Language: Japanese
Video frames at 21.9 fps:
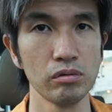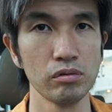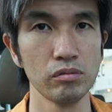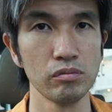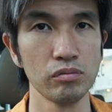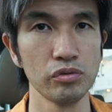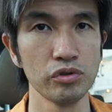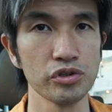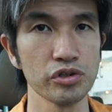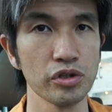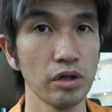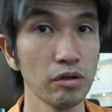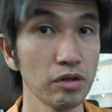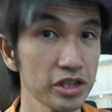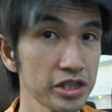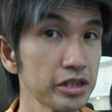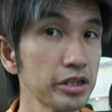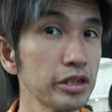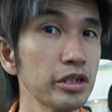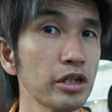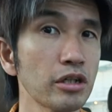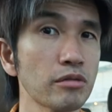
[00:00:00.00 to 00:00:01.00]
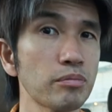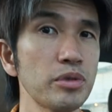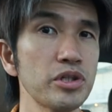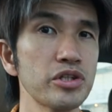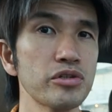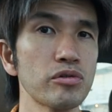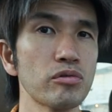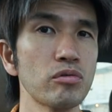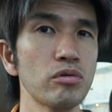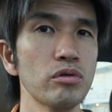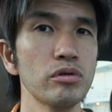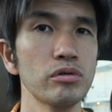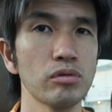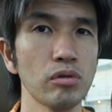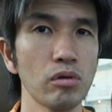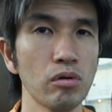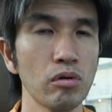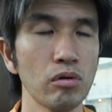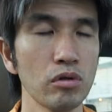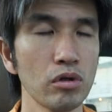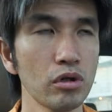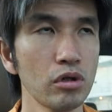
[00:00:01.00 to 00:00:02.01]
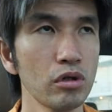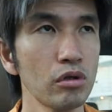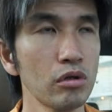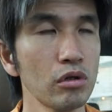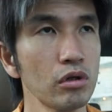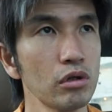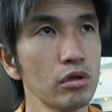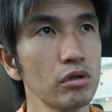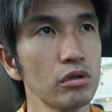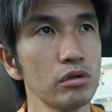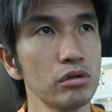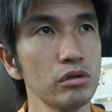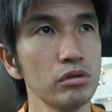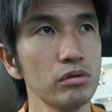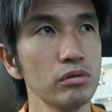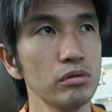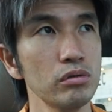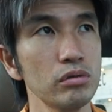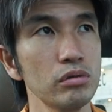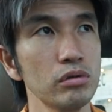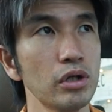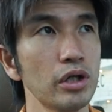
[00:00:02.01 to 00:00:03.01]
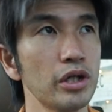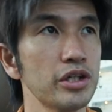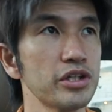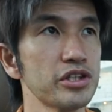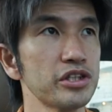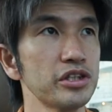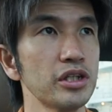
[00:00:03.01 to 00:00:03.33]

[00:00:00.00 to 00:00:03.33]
文章合わせて200ページを超えるという話